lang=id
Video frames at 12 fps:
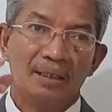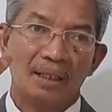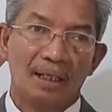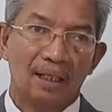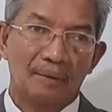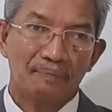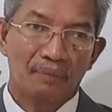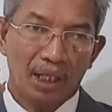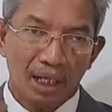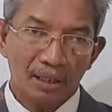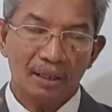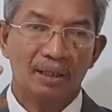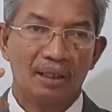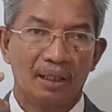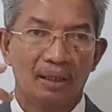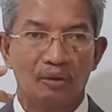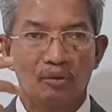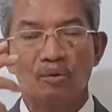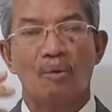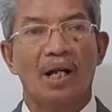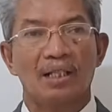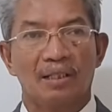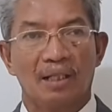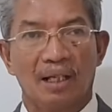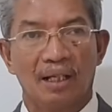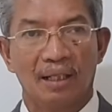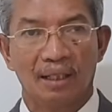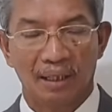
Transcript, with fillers: di dalam kasih, kuasa,